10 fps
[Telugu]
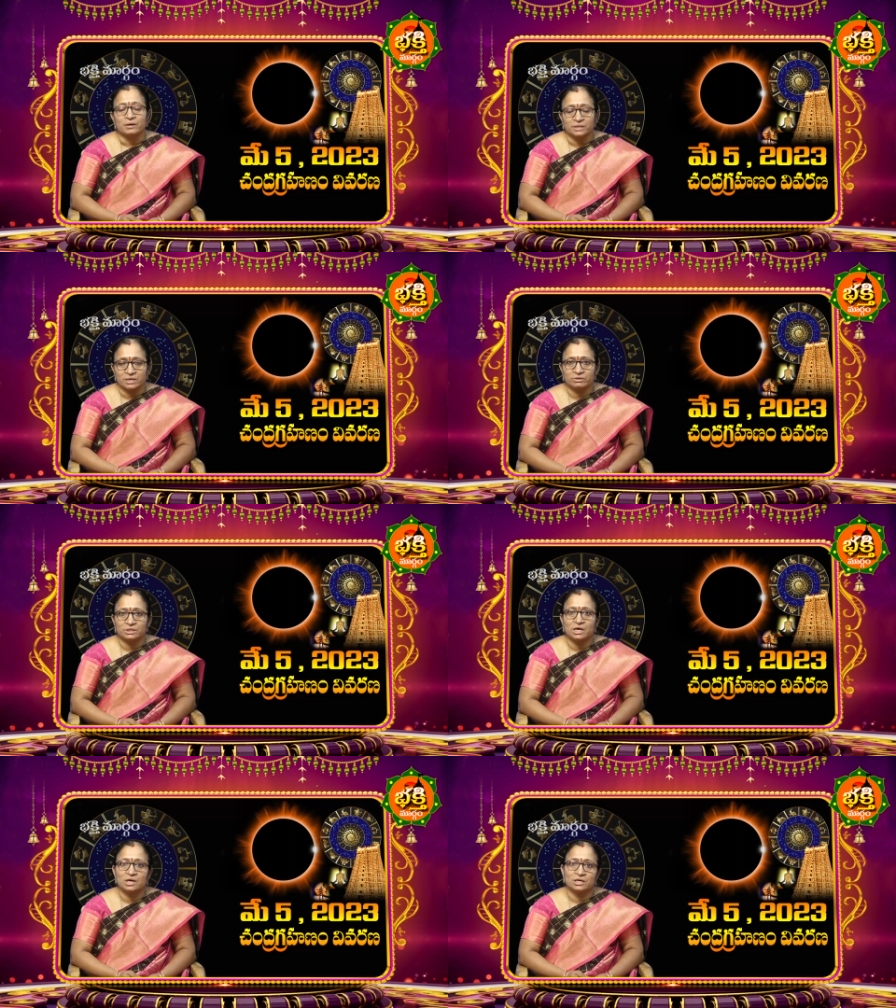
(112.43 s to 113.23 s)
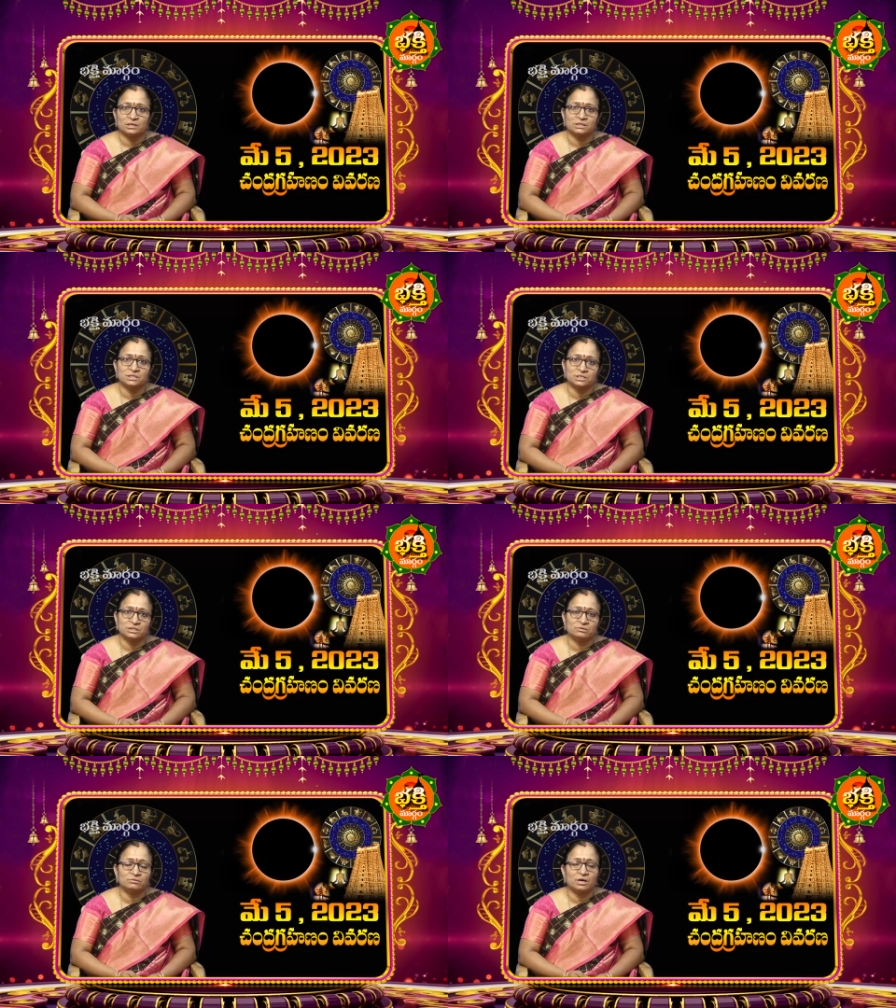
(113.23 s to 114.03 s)
తర్వాత ఆహార
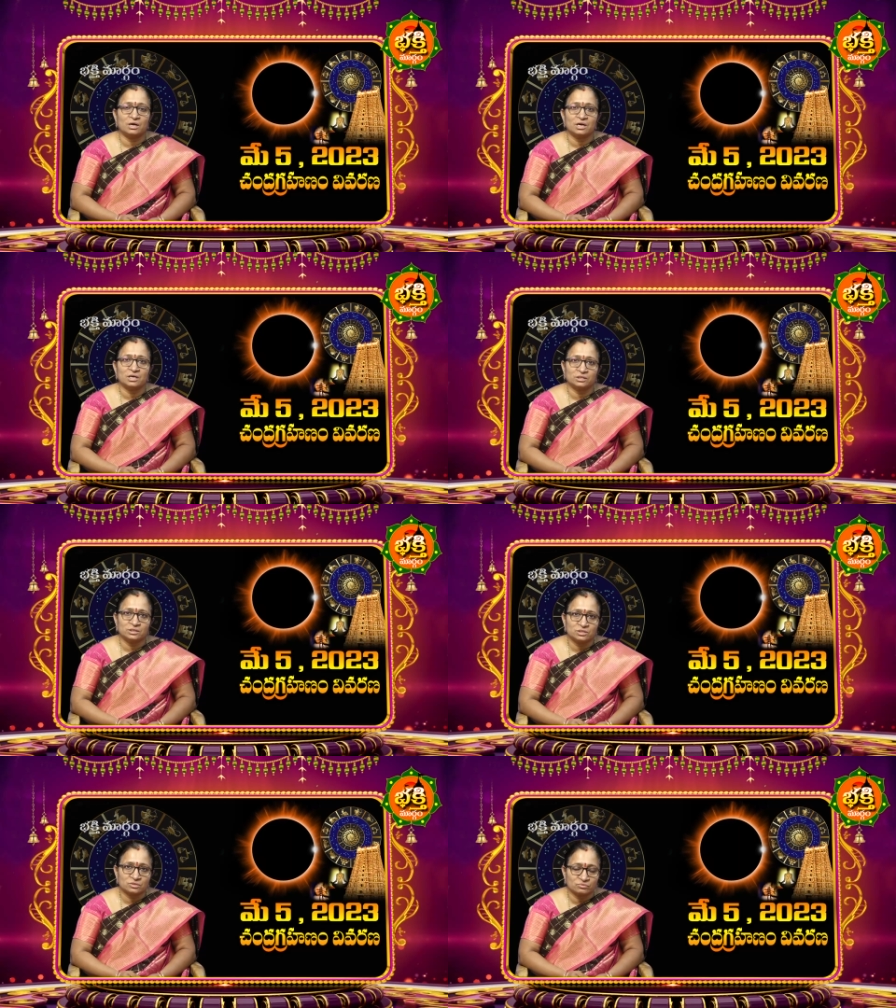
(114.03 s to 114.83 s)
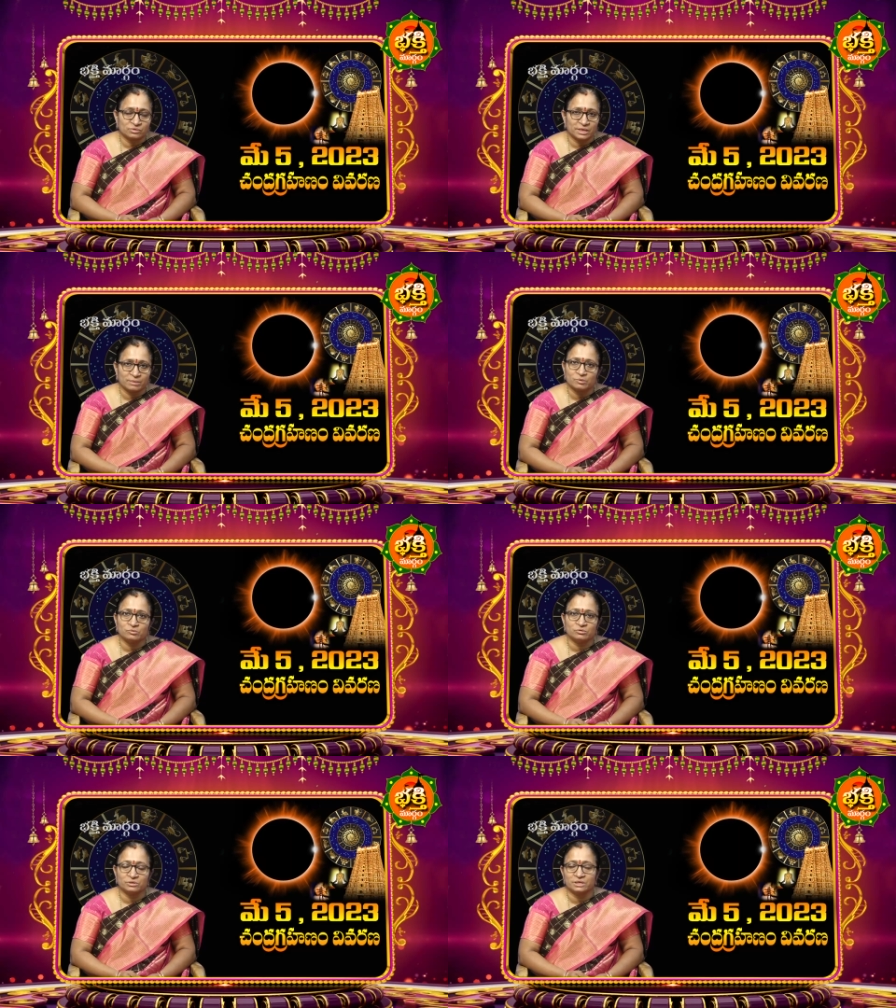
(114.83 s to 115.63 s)
నిషిద్ధం ఆహారం తీసుకుంటే
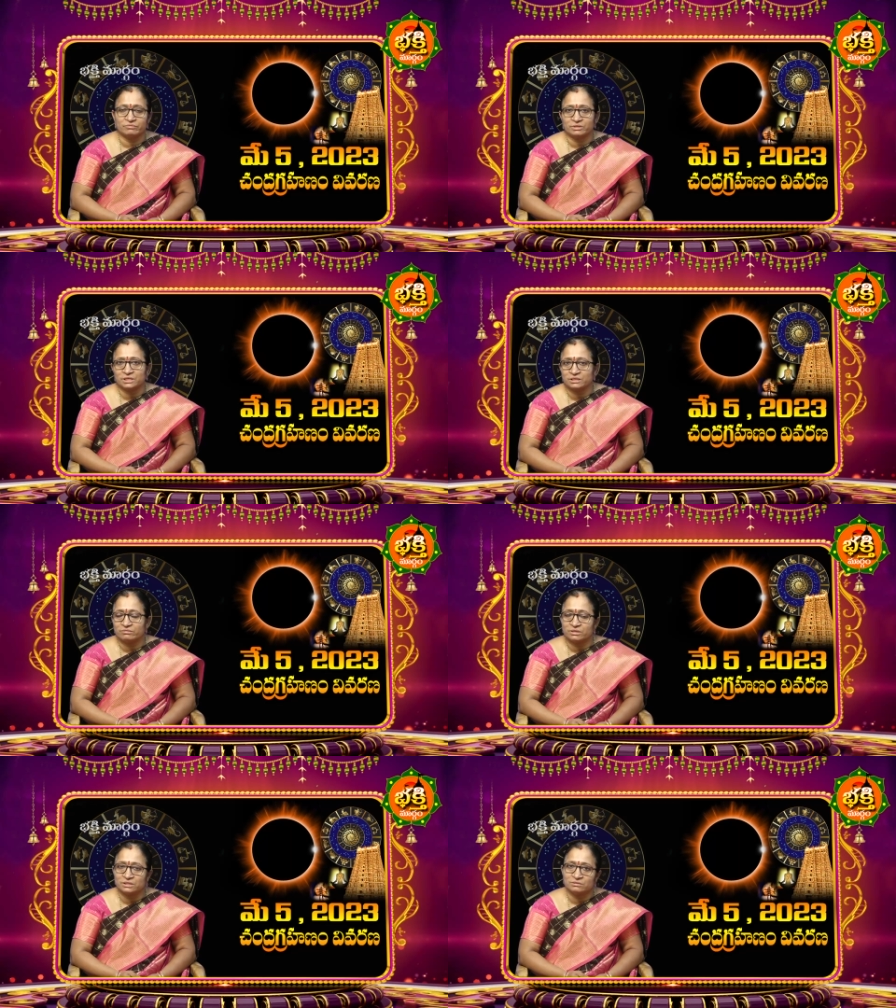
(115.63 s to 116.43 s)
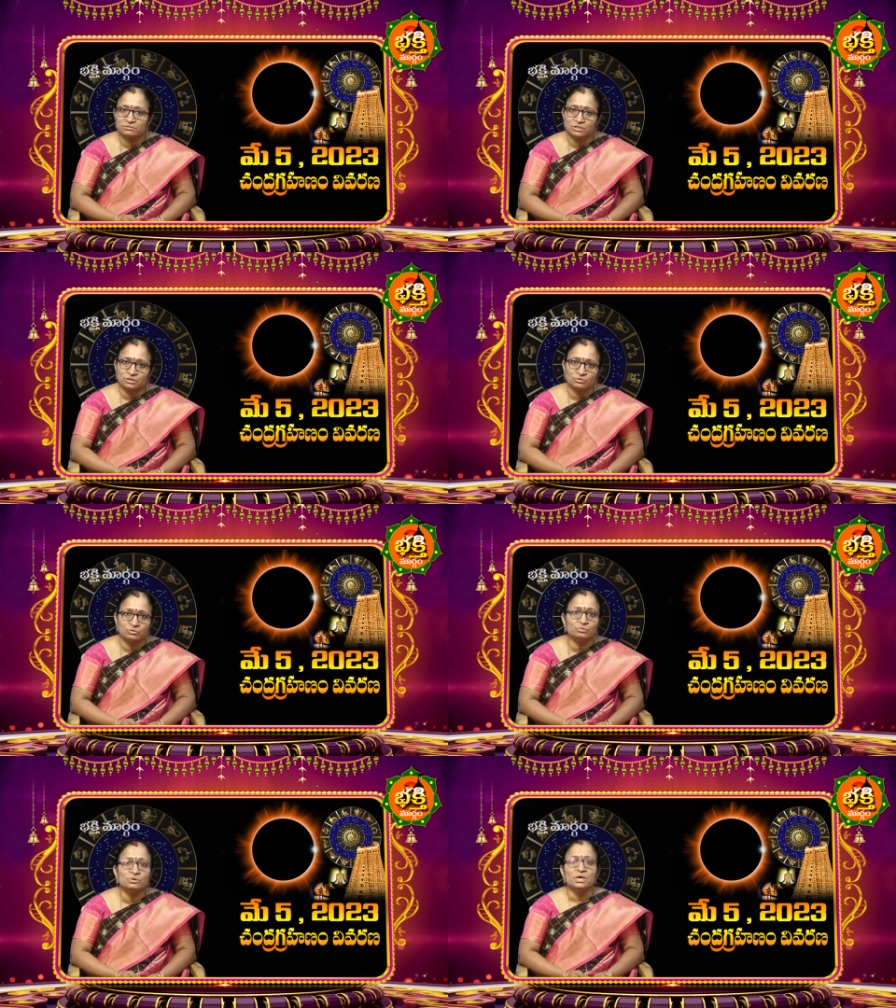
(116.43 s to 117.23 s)
ఏమవుతుందని వితండవాదం చేయొద్దు